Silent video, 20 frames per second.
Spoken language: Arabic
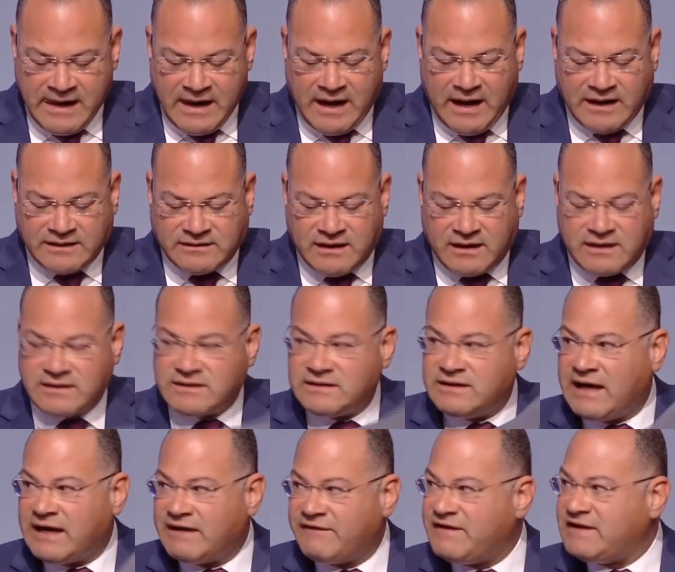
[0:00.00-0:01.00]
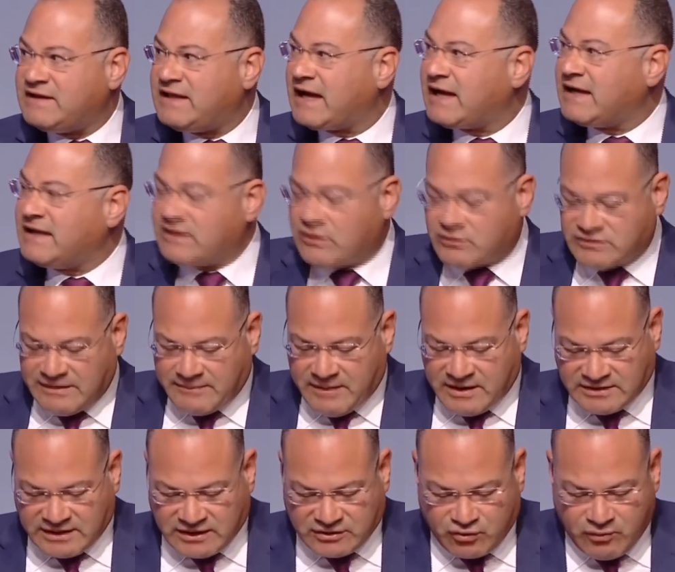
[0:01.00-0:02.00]
اعتقد يعني في تغريده قدام
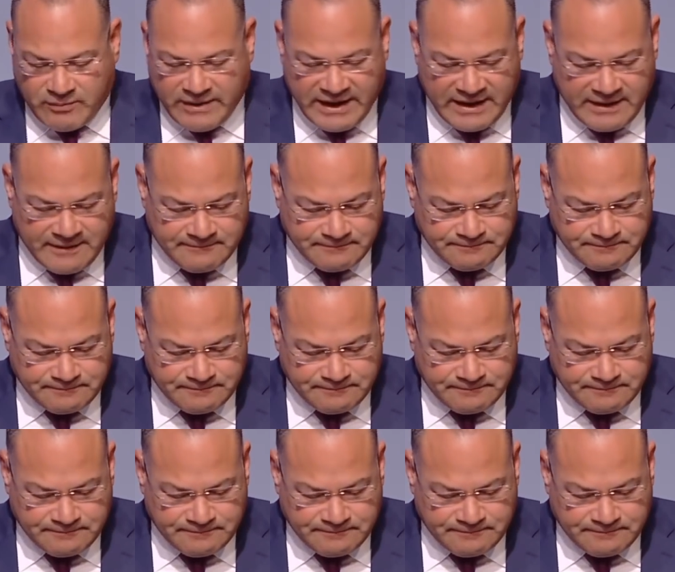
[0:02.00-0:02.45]
حضراتكم اهي